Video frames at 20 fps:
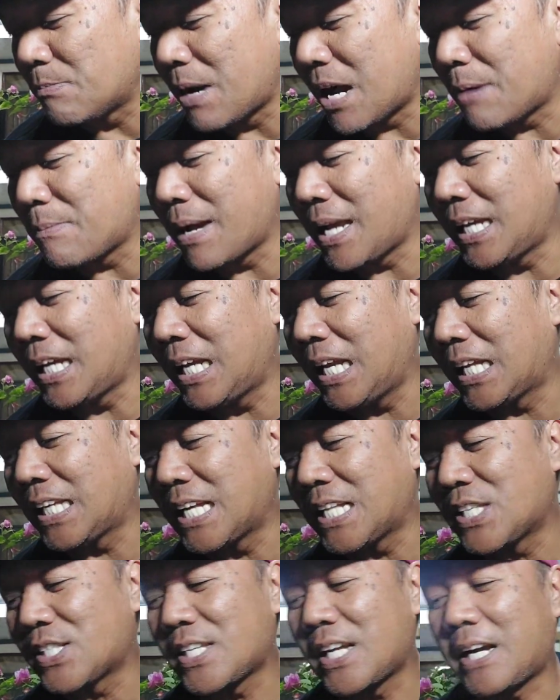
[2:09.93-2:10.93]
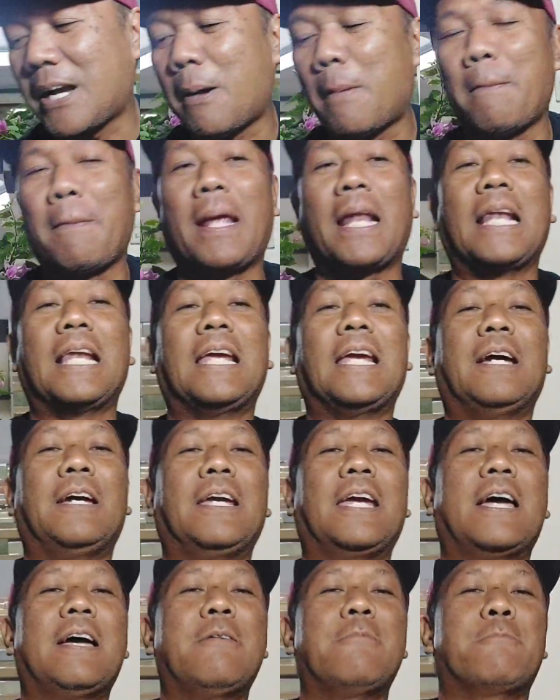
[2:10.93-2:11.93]
eh, mga mahilig yan sa camellia.
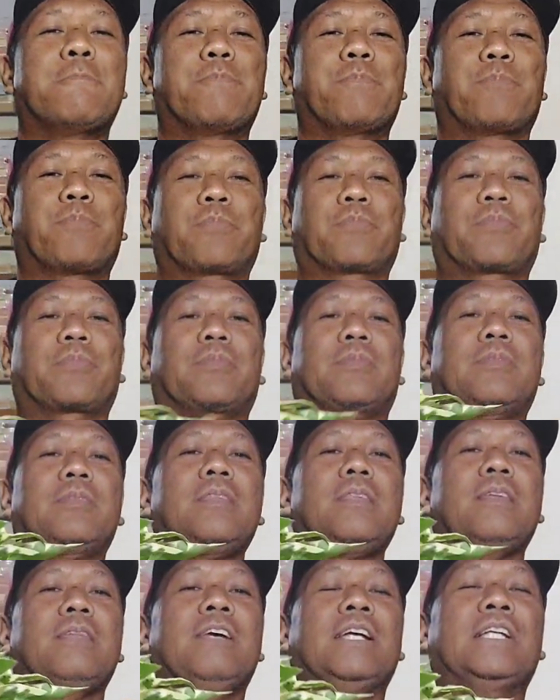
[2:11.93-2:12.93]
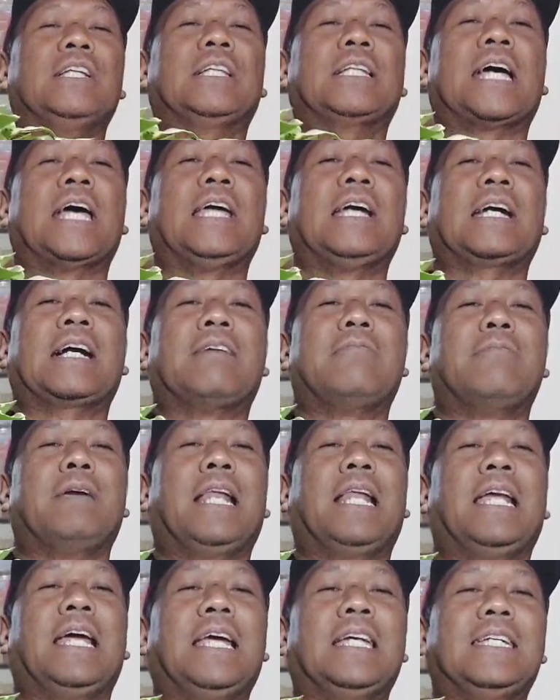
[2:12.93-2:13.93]
Yan. Meron tayong
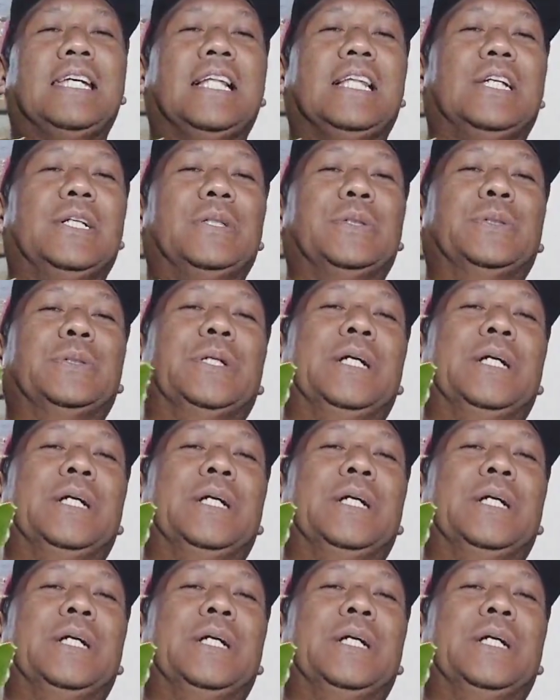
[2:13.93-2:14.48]
camellia yellow.